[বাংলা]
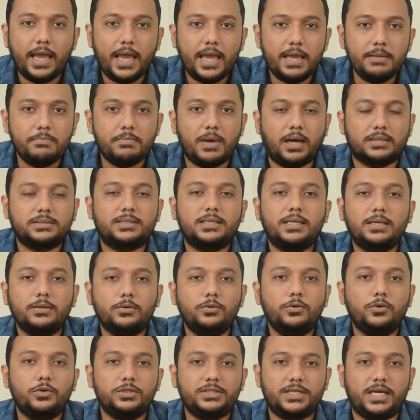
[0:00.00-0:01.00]
এই
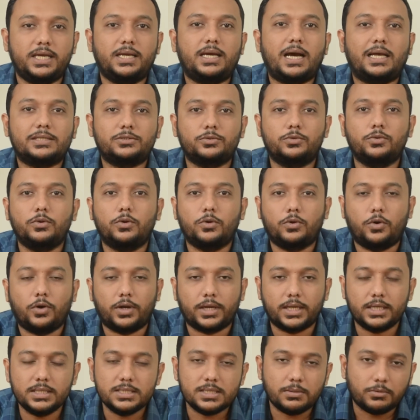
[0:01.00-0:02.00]
মাসেলগুলো যে কাজগুলো
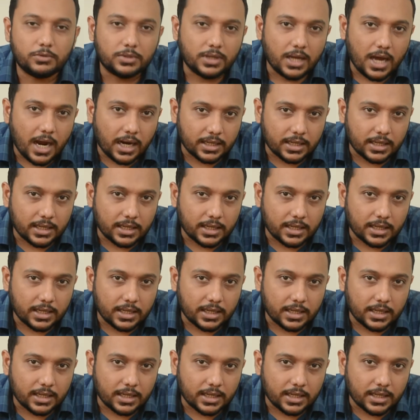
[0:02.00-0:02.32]
করে যেমন